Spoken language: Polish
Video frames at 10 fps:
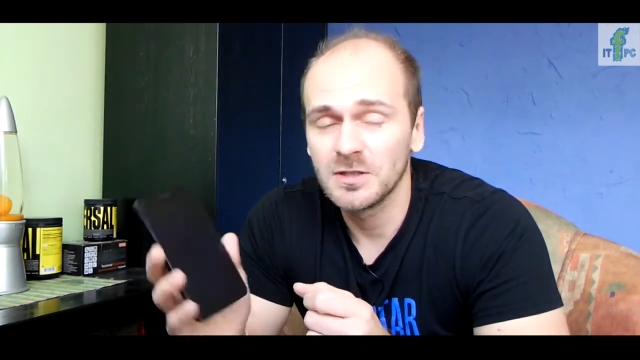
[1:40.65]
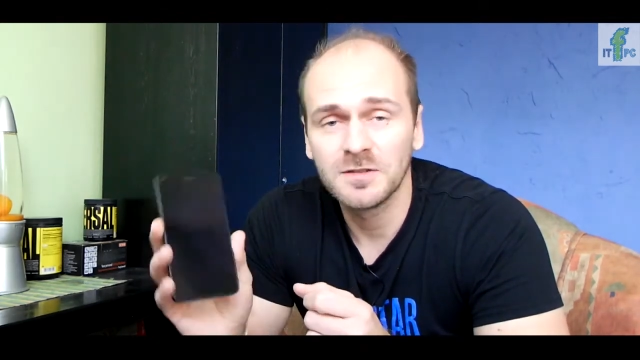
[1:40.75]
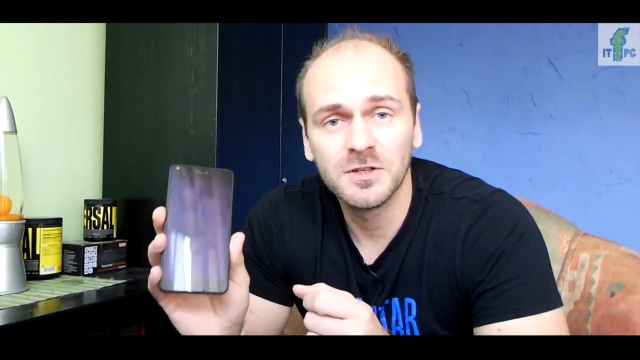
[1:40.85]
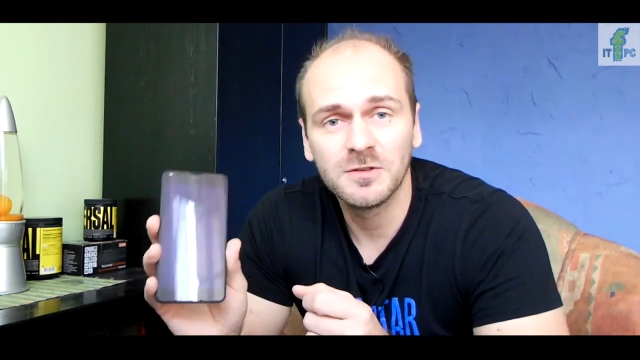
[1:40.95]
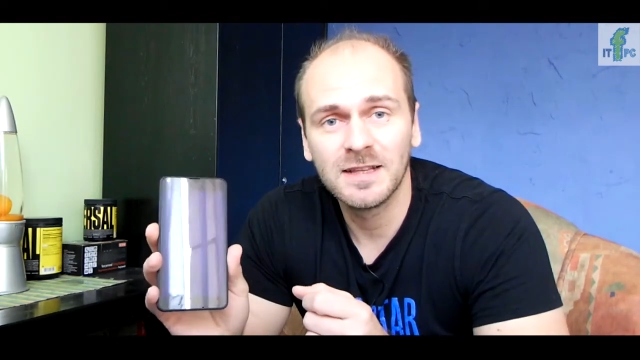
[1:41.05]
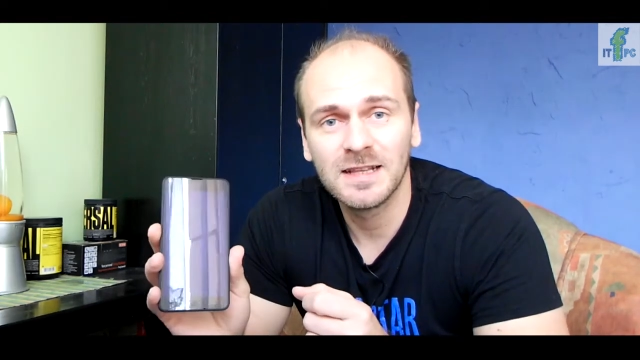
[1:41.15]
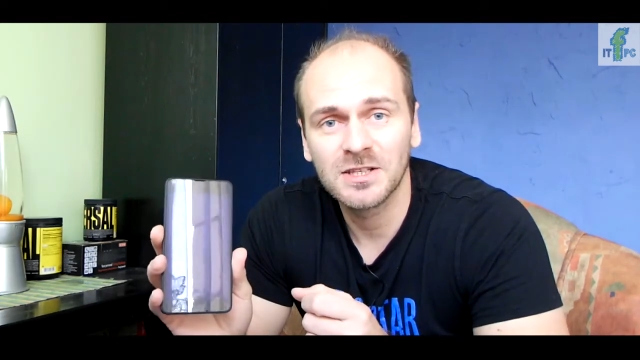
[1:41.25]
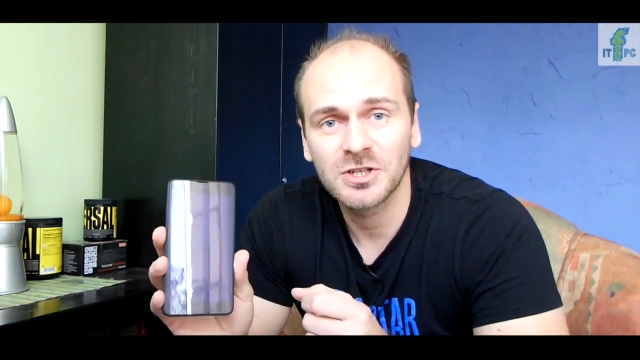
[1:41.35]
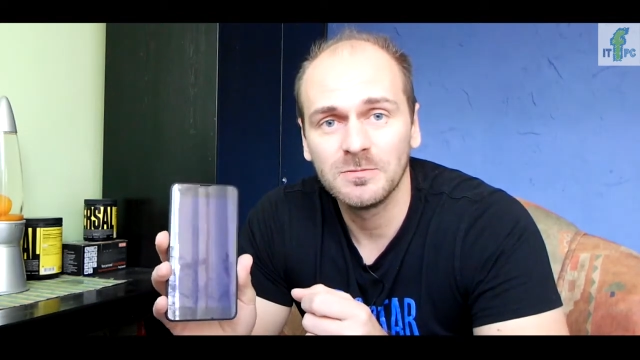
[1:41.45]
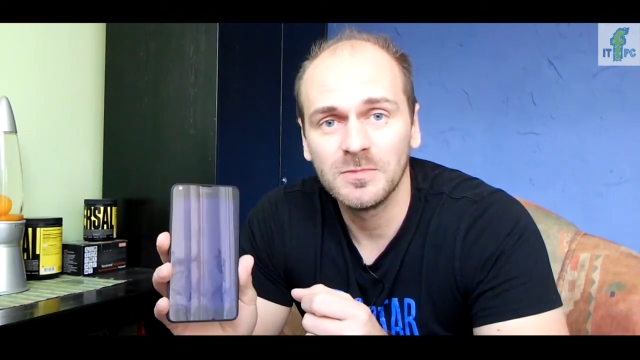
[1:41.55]
z
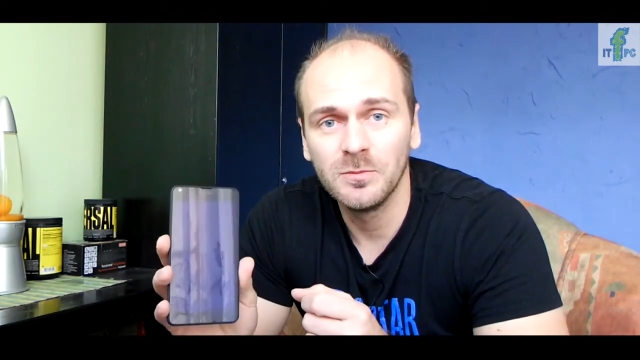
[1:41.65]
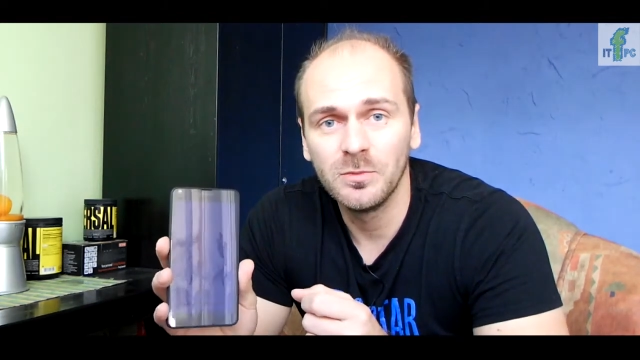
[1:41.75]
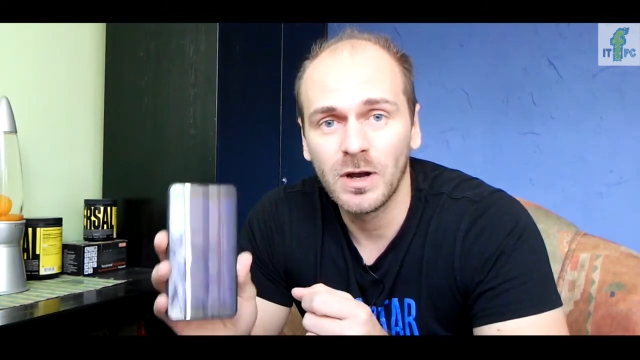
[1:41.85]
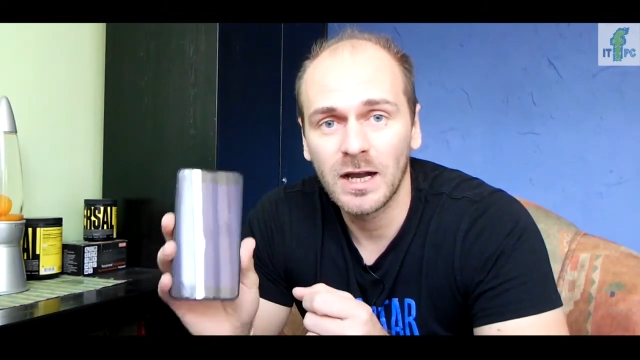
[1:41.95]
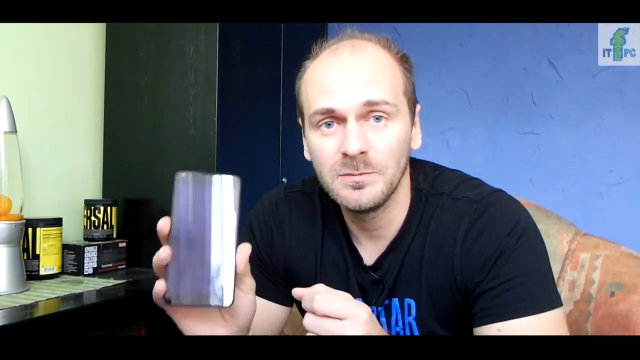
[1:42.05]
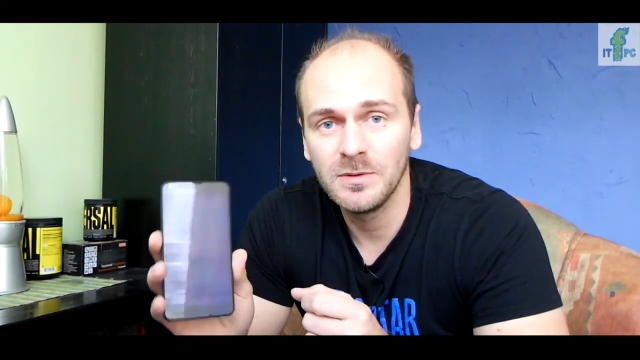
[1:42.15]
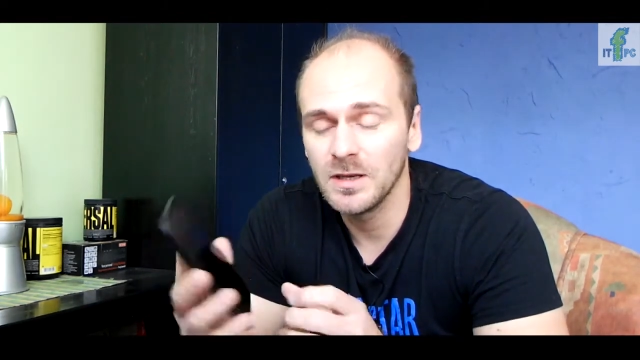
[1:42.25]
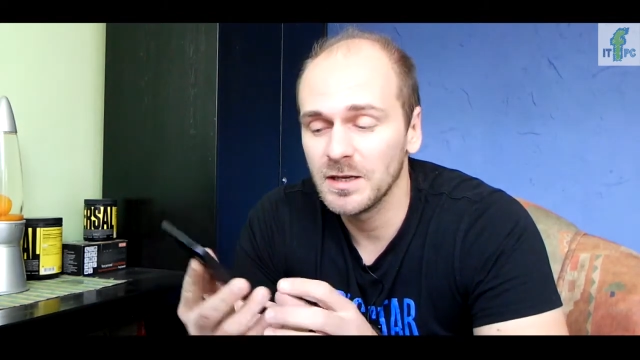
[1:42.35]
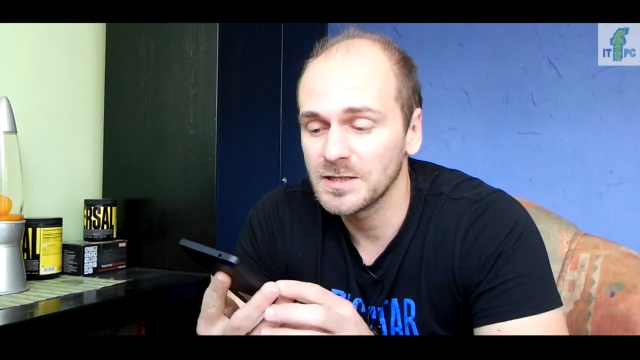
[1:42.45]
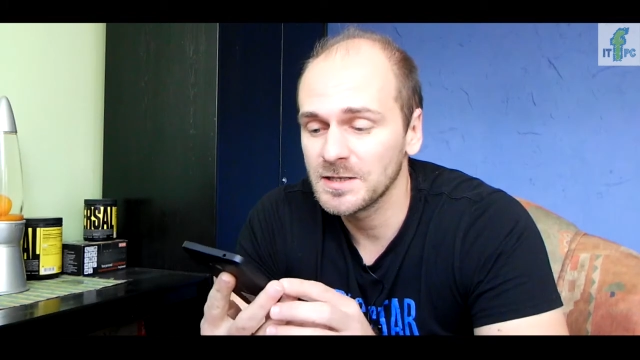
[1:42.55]
wyświetlaczem typu
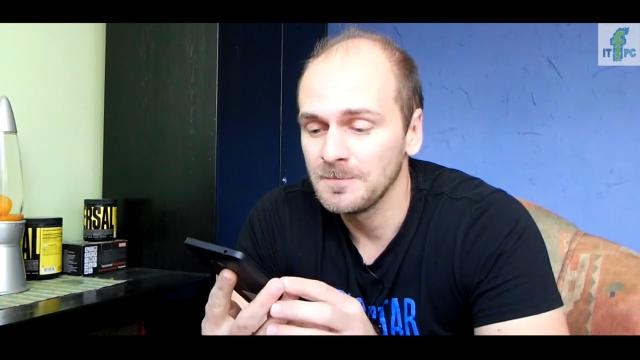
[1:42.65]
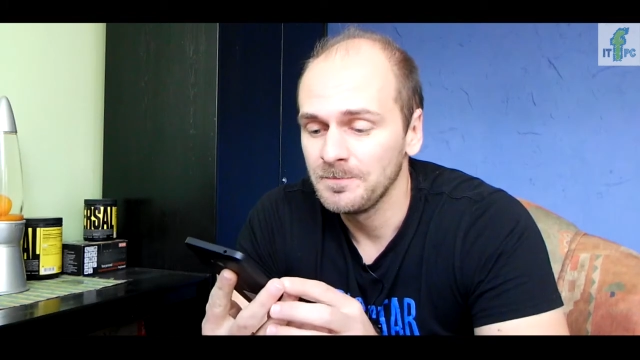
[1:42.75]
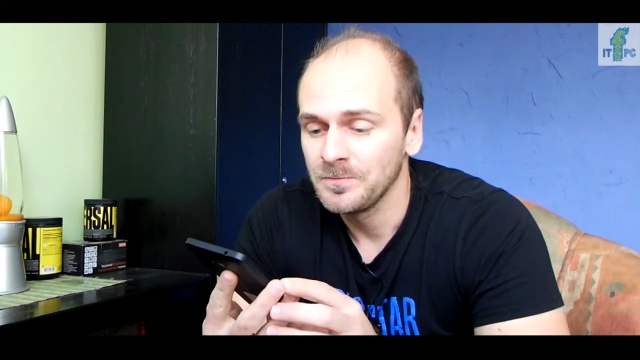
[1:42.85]
IPS